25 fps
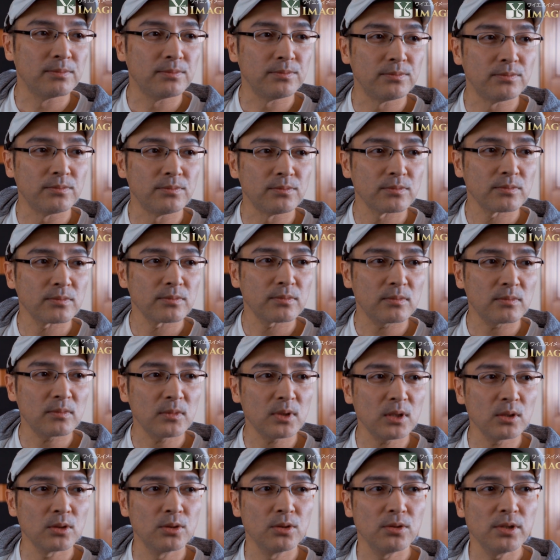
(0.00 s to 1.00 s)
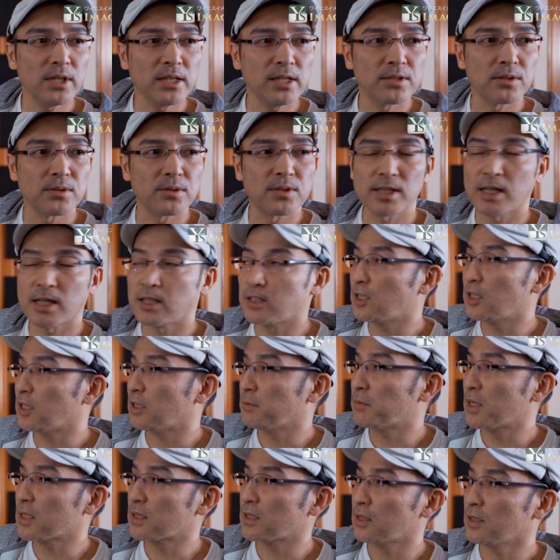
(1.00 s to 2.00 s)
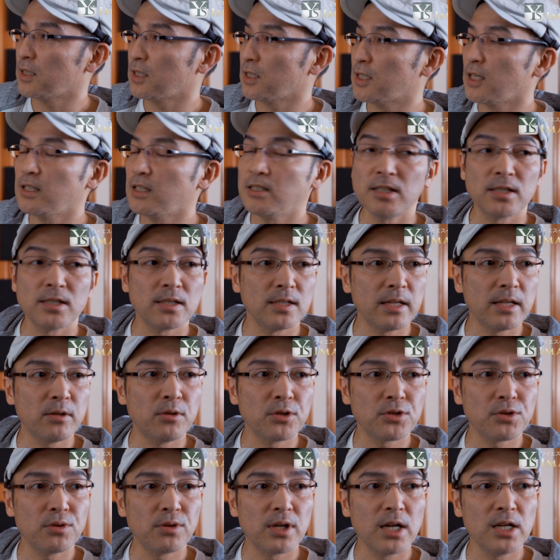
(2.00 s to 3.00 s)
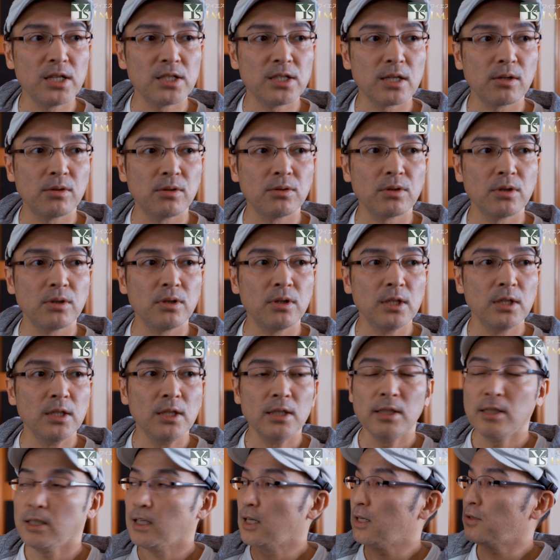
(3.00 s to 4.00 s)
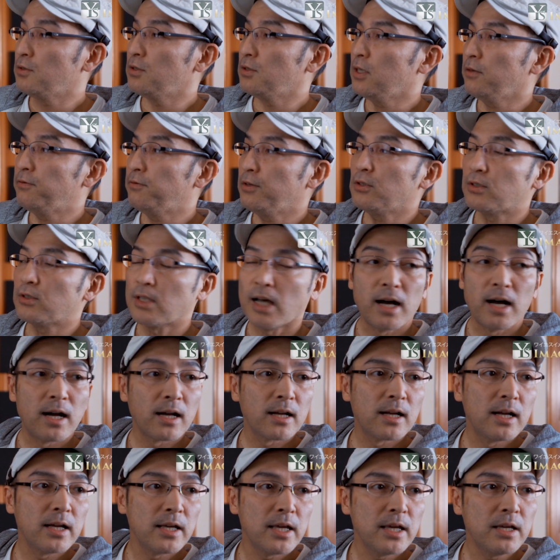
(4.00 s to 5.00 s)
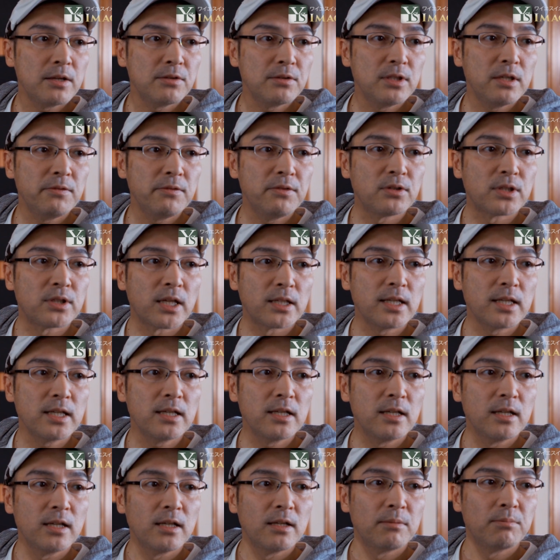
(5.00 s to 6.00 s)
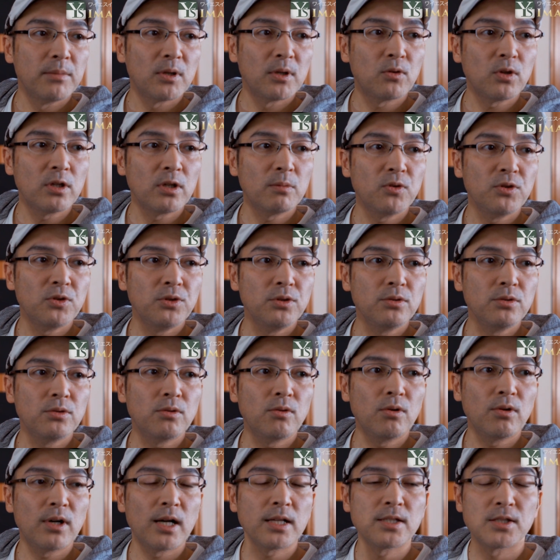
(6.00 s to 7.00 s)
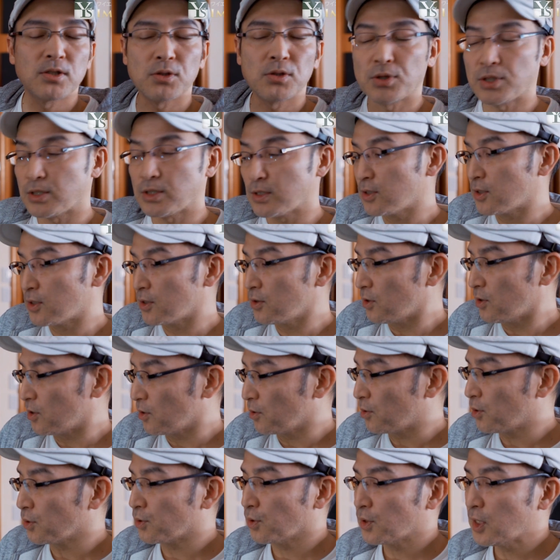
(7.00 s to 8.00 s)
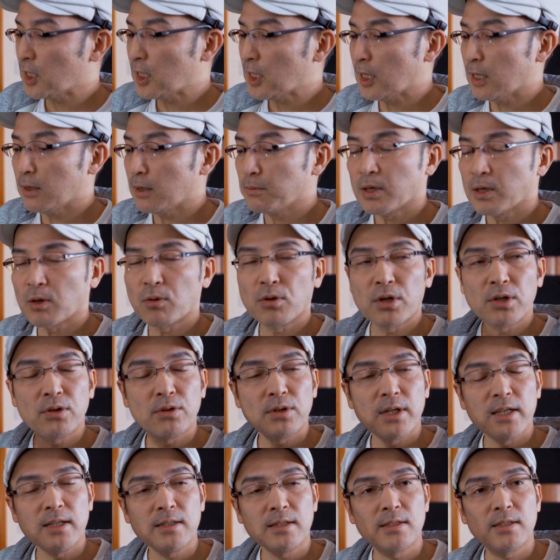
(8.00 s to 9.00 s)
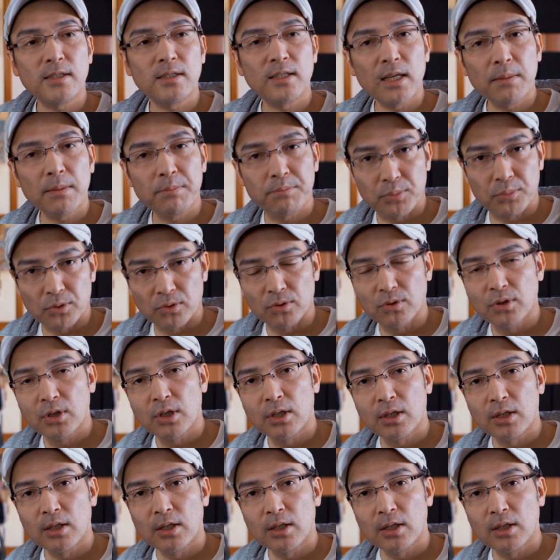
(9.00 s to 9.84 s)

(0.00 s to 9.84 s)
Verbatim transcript: うん。このレンズを使っていきます。で、先日ね、ご紹介したこの ND フィルター、可変 ND フィルターね。まあ、これも有効活用しつつということで、まあ、これのレンズキャップ、